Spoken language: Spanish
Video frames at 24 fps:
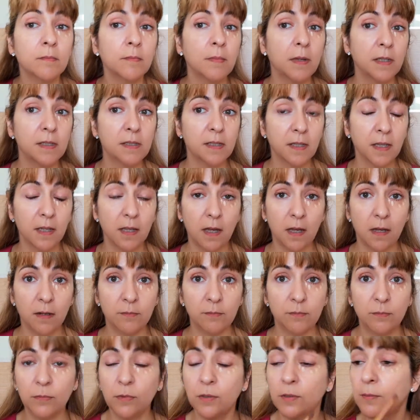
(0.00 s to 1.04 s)
Veis, queda
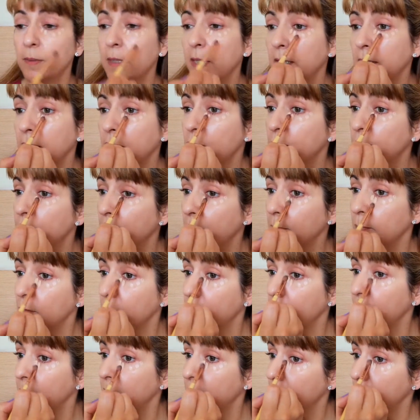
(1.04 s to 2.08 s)
muy bien, cubre muy
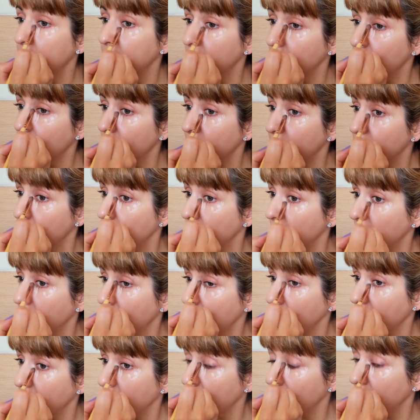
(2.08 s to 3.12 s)
bien, funciona
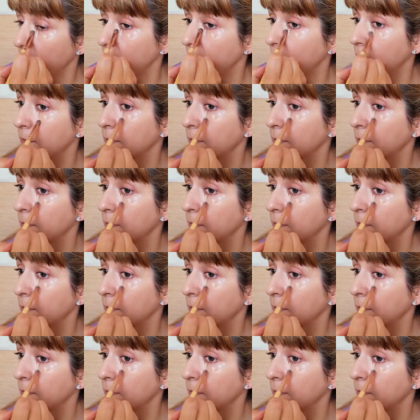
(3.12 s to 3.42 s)
genial.